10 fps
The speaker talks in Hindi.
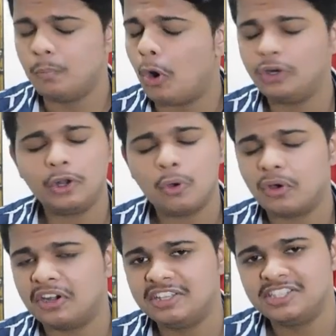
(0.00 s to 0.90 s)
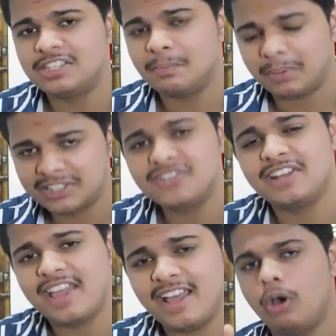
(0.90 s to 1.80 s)
मॉडल को क्रिटिसिज्म
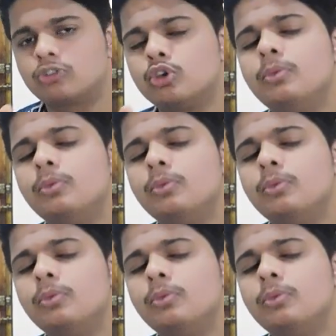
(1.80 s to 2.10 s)
पसंद नहीं आया और